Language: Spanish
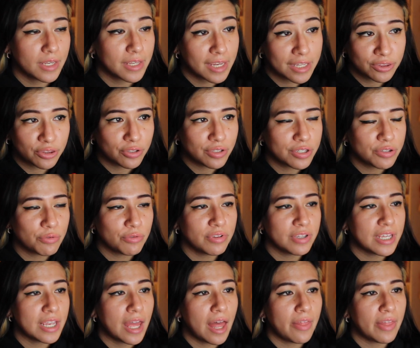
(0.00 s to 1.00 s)
Y entonces
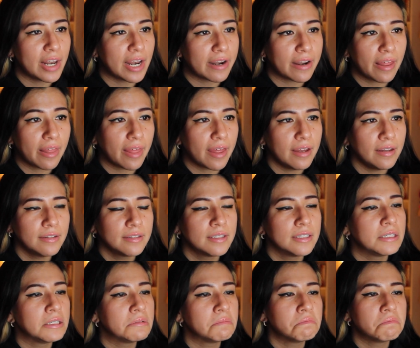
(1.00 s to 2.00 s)
un día, de la nada,
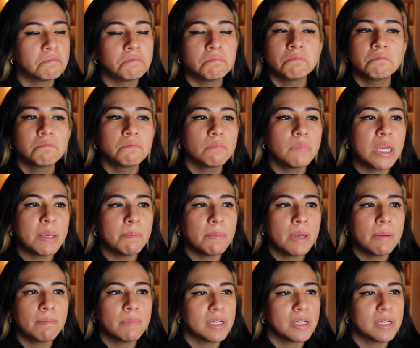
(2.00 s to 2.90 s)
¡pim!